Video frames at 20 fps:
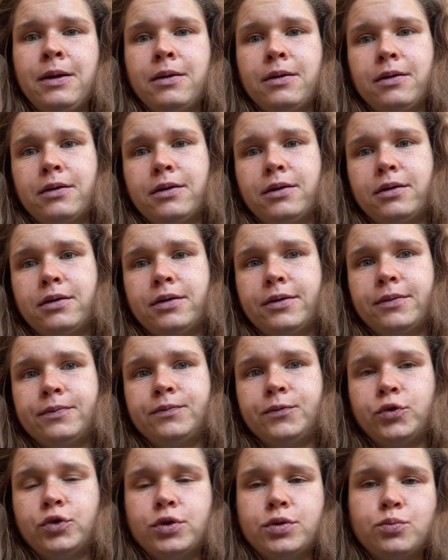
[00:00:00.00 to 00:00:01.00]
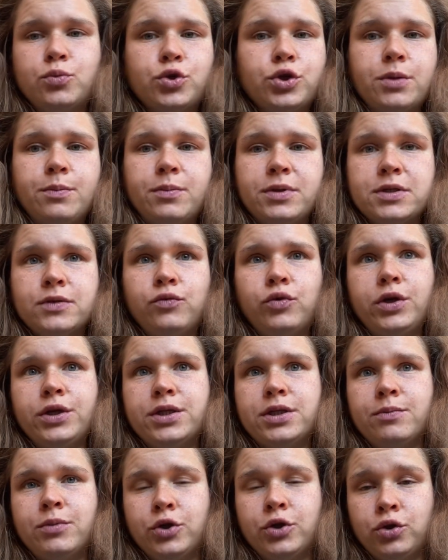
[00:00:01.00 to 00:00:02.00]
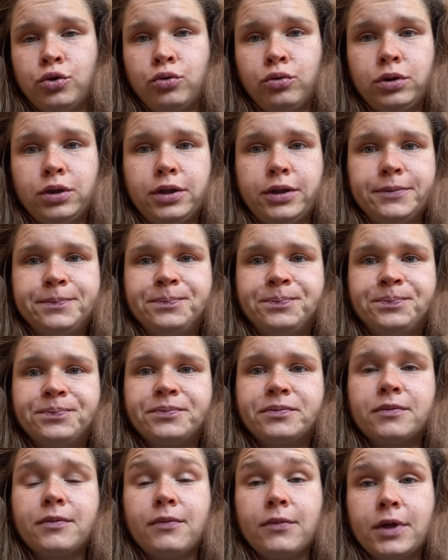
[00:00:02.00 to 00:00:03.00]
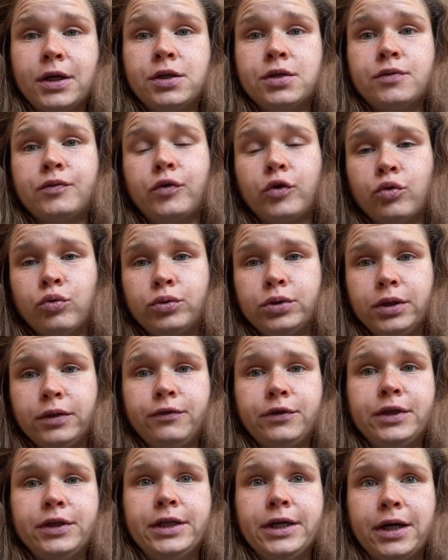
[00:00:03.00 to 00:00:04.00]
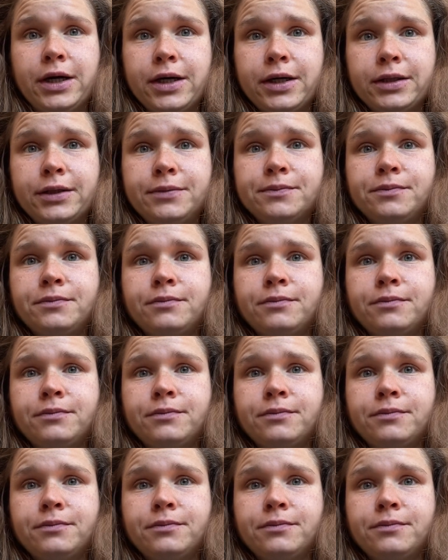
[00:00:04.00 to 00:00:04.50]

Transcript: То есть можно позволить себе что-то из фруктов, ягод,